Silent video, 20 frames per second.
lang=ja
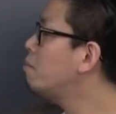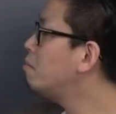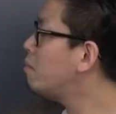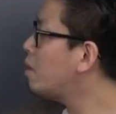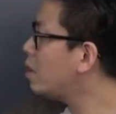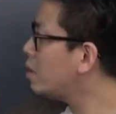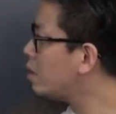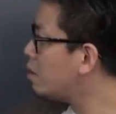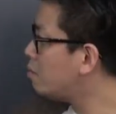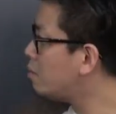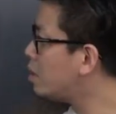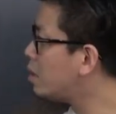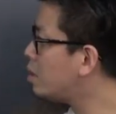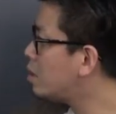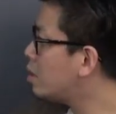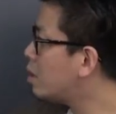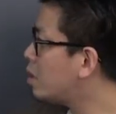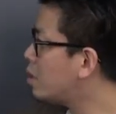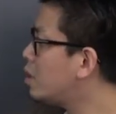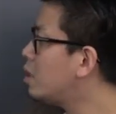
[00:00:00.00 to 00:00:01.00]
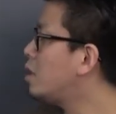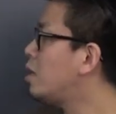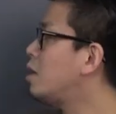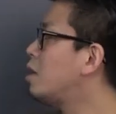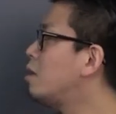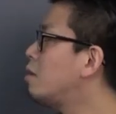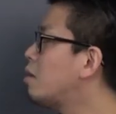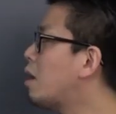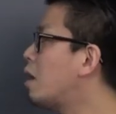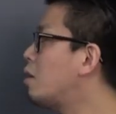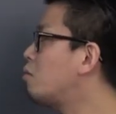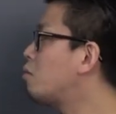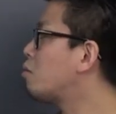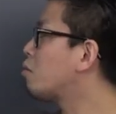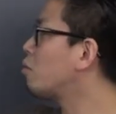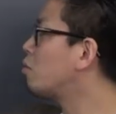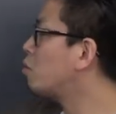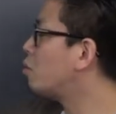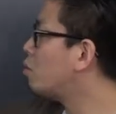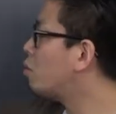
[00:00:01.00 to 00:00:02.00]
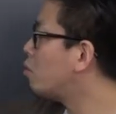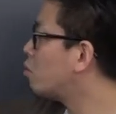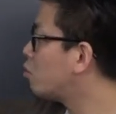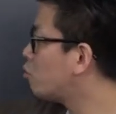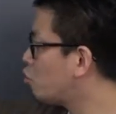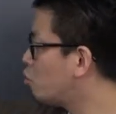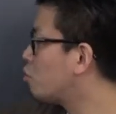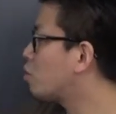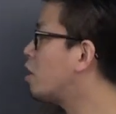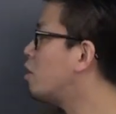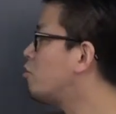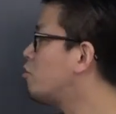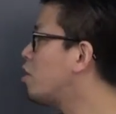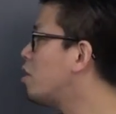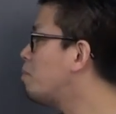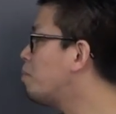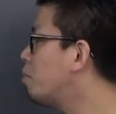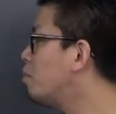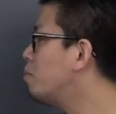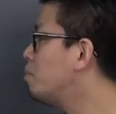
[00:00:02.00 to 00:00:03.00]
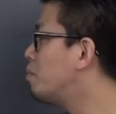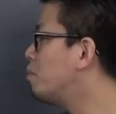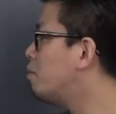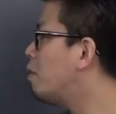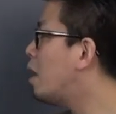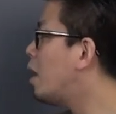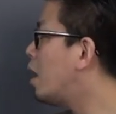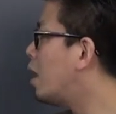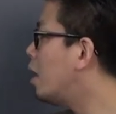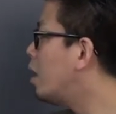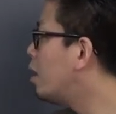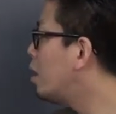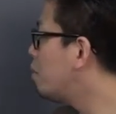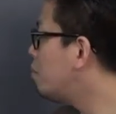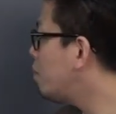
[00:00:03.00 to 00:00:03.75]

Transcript: まずみんなにあのこの紹介したいポンプは